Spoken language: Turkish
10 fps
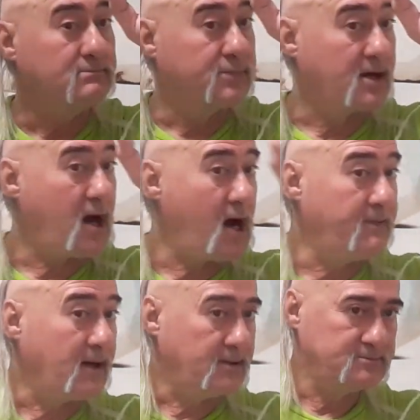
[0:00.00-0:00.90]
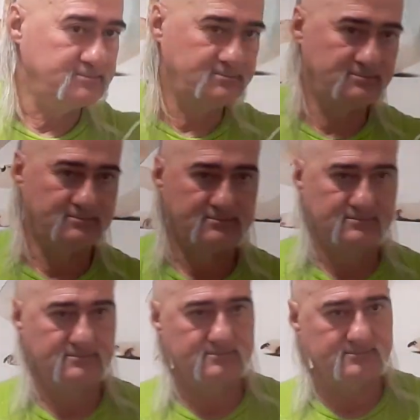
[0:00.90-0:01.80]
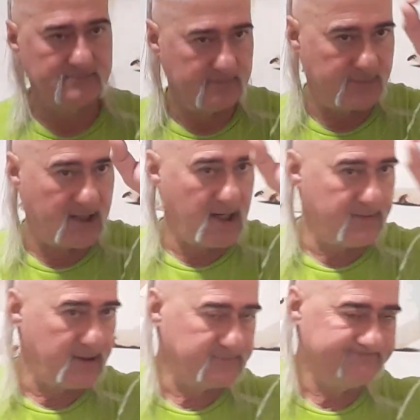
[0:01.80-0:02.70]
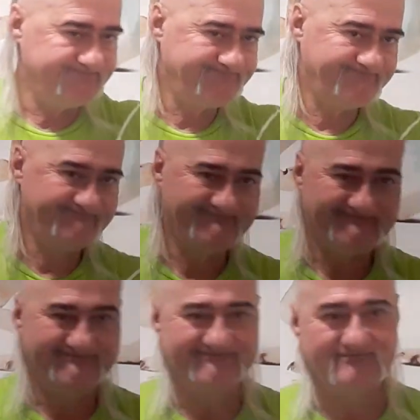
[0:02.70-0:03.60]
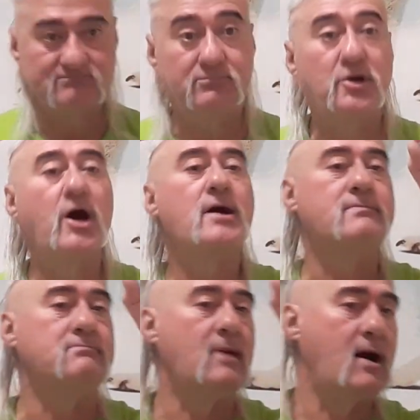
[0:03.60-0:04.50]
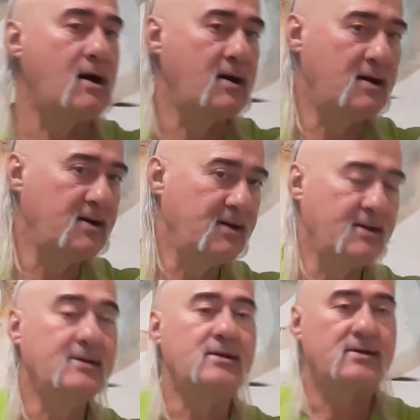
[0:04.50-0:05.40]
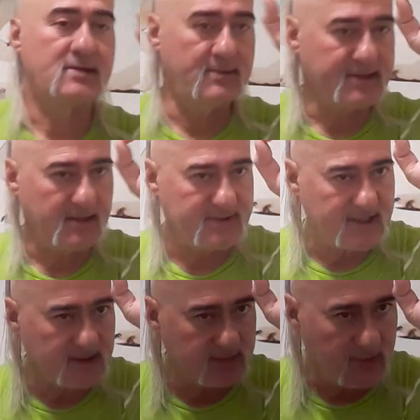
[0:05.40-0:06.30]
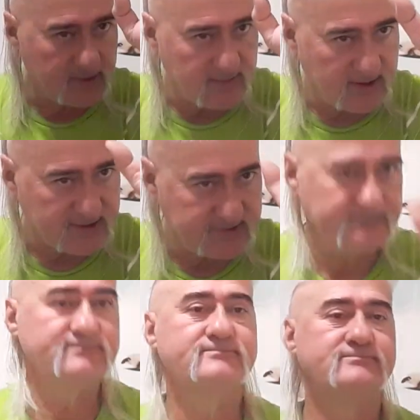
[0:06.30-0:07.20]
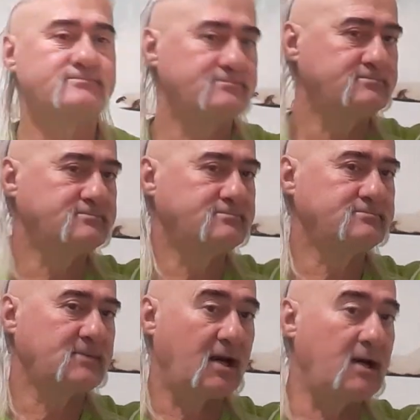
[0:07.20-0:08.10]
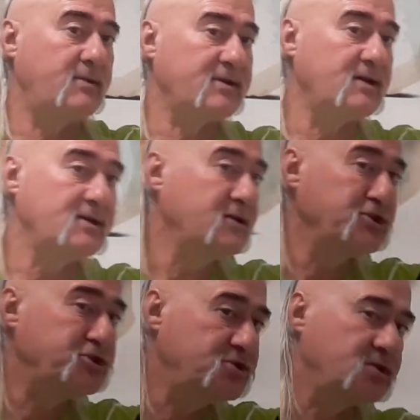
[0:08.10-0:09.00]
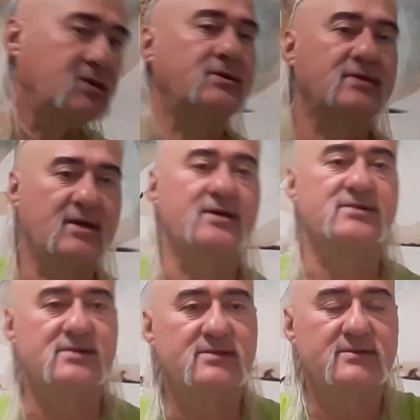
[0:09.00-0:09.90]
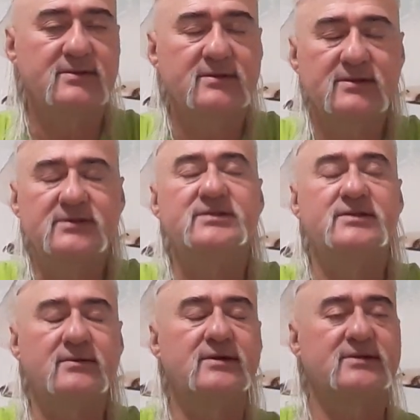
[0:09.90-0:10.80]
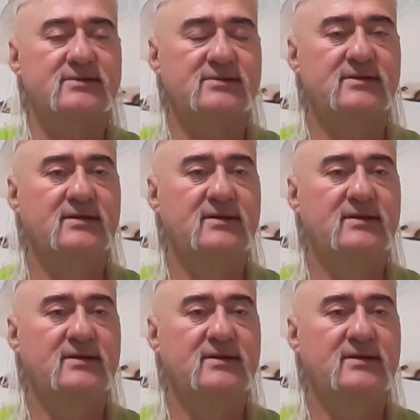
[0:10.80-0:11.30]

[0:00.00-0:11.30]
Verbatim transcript: Brahma. Brahma. Brahma. Rama kelimesi her zaman orada vardır. Lama'da Çin'de vardır arkadaşlar. Çin'de vardır.